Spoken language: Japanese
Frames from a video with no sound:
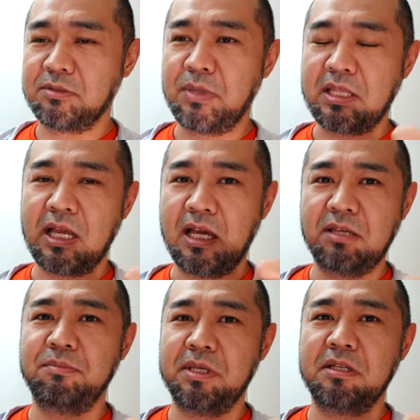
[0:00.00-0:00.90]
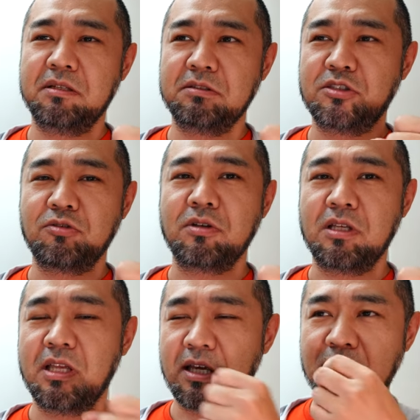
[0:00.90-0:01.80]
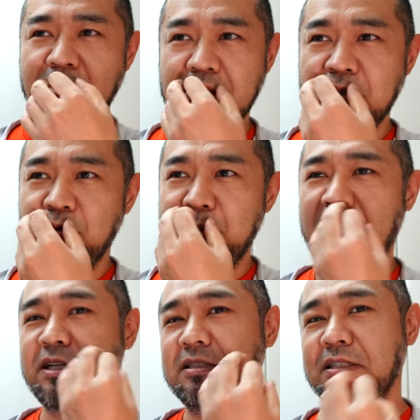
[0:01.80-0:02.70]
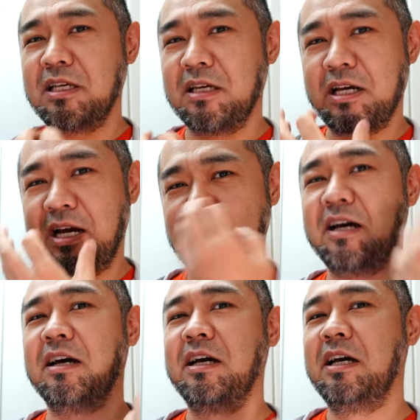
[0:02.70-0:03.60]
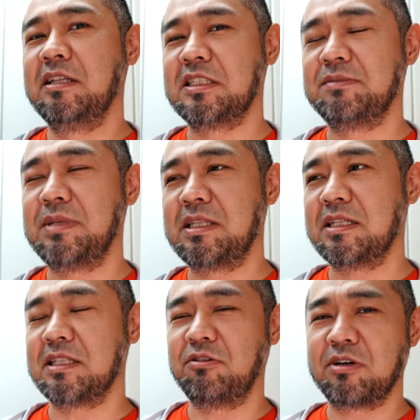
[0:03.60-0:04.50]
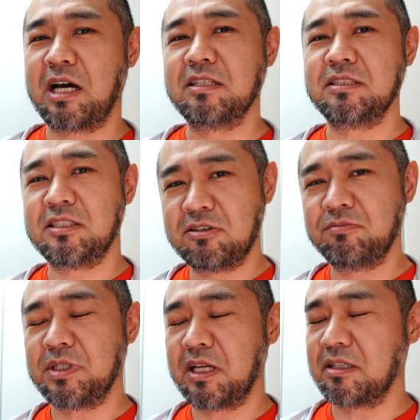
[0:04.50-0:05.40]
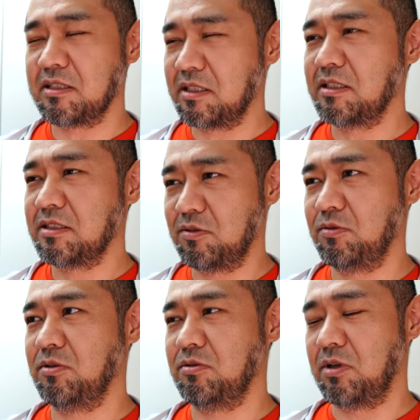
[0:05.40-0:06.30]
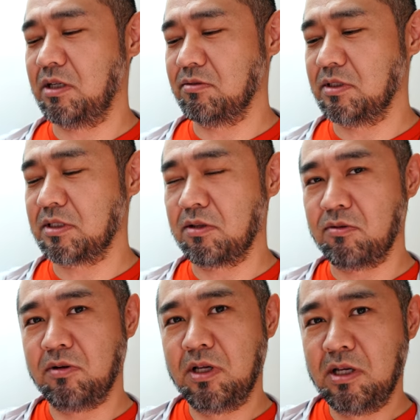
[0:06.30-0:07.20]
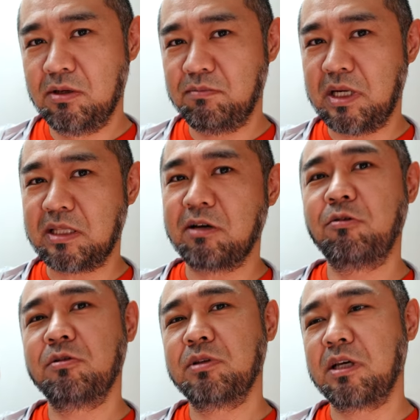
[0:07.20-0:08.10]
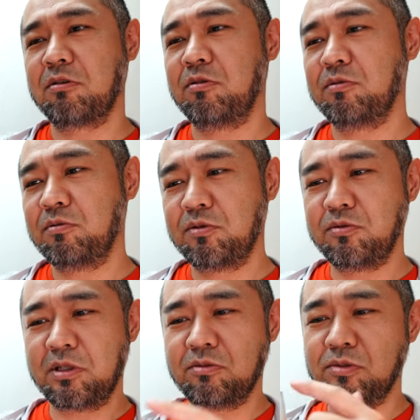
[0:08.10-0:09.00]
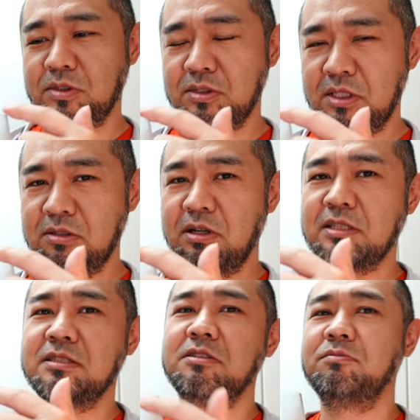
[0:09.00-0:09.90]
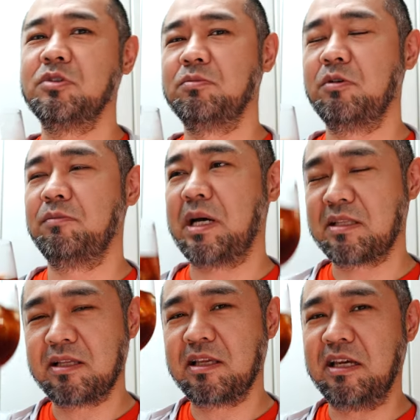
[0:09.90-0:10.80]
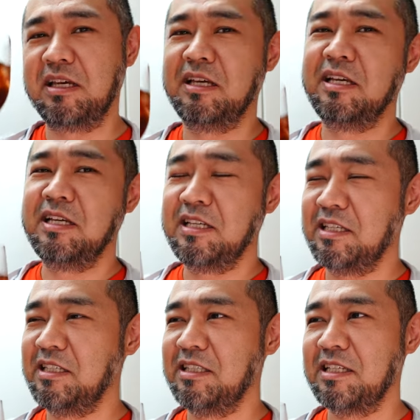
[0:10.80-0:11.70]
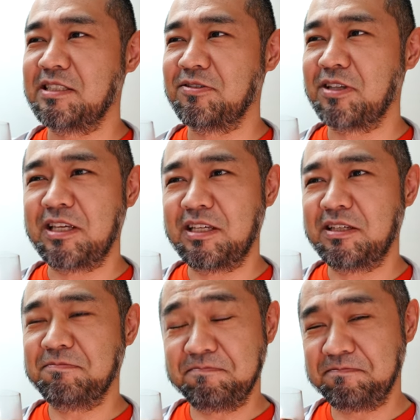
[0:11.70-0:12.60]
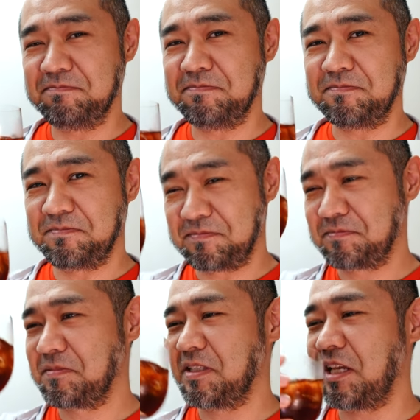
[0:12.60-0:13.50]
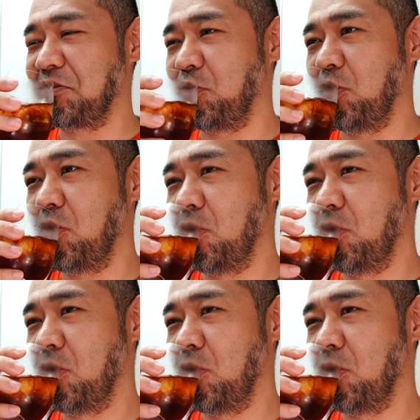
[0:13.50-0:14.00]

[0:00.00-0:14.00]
冷たいビールジョッキで口の周りにねから冷たさを感じるみたいなねそういうのがあるんですけどまたこれをねこういうね薄いグラスで飲むのもまたねいいんですよねうん最高